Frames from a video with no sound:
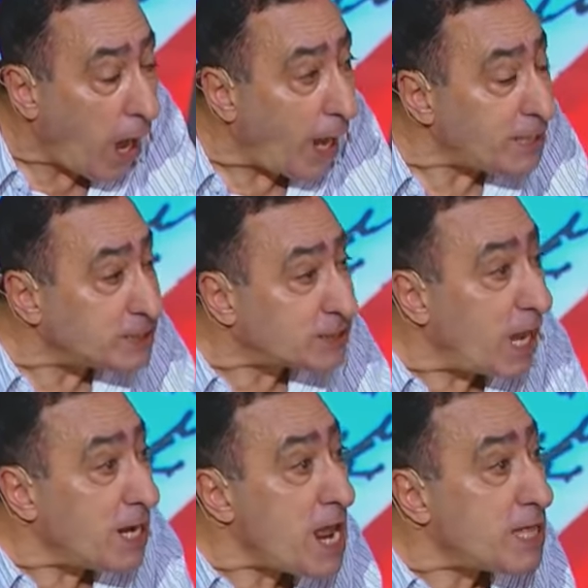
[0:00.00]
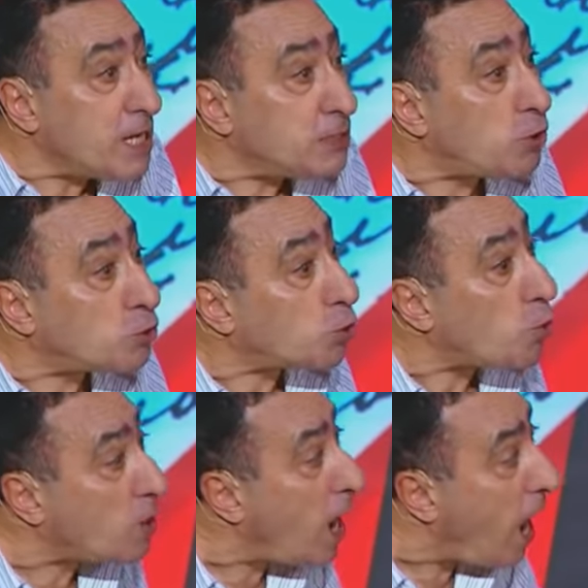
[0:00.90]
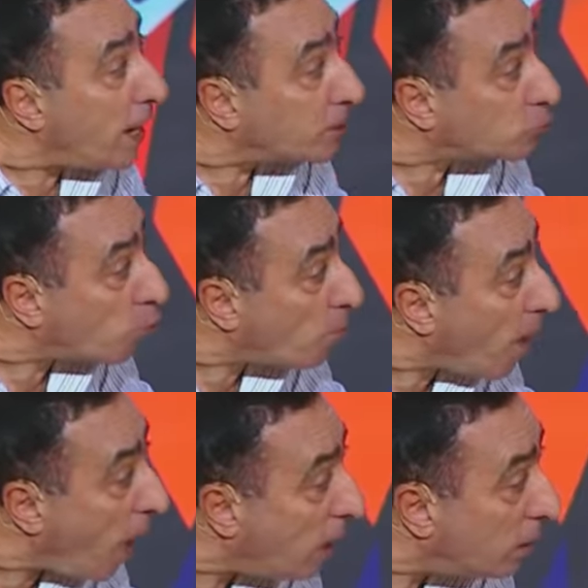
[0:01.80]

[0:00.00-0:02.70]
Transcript: А из колена идет другая труба.